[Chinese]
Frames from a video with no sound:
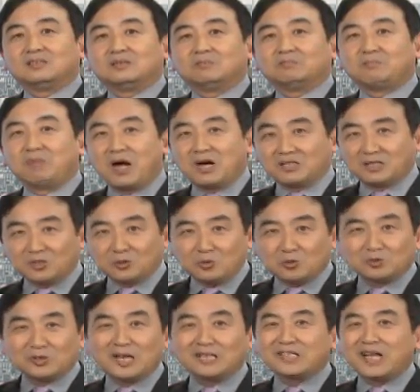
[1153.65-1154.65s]
傍着
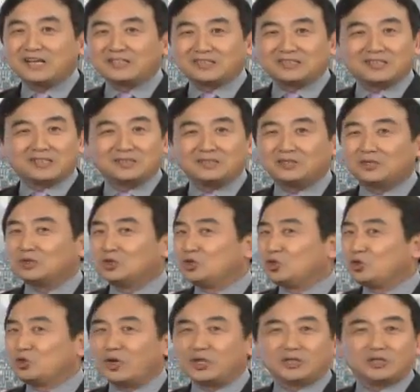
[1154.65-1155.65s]
共产党的人
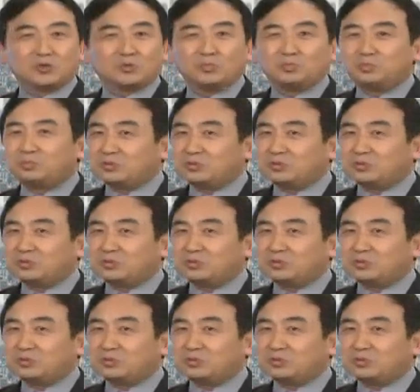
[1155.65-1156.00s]
全都